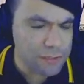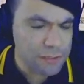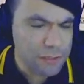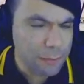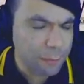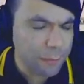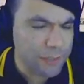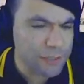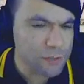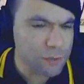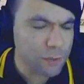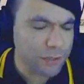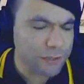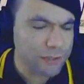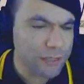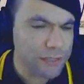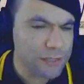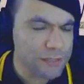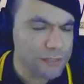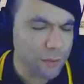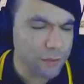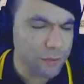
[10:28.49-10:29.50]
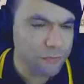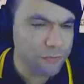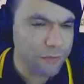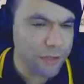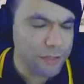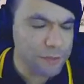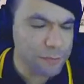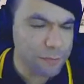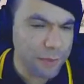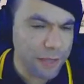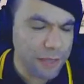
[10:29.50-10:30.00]
Se prestou atenção e
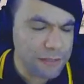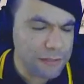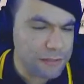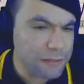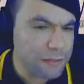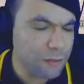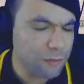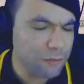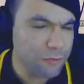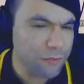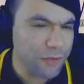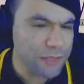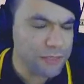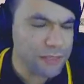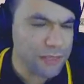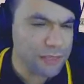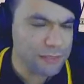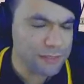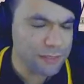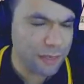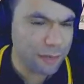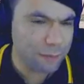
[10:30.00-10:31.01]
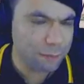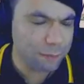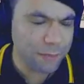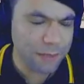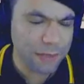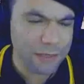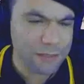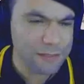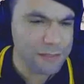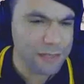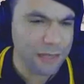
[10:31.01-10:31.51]
fez bem, se não fez azar.
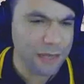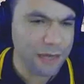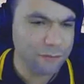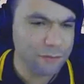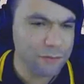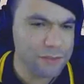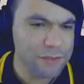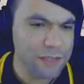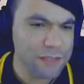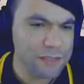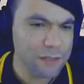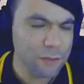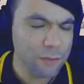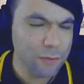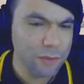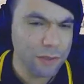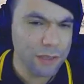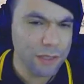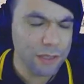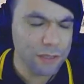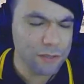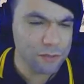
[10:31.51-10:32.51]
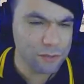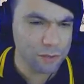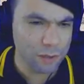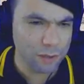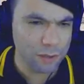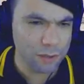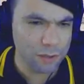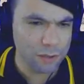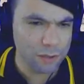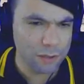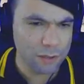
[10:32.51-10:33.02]
Para desligar vocês é um clique
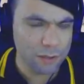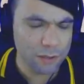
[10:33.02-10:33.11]
só.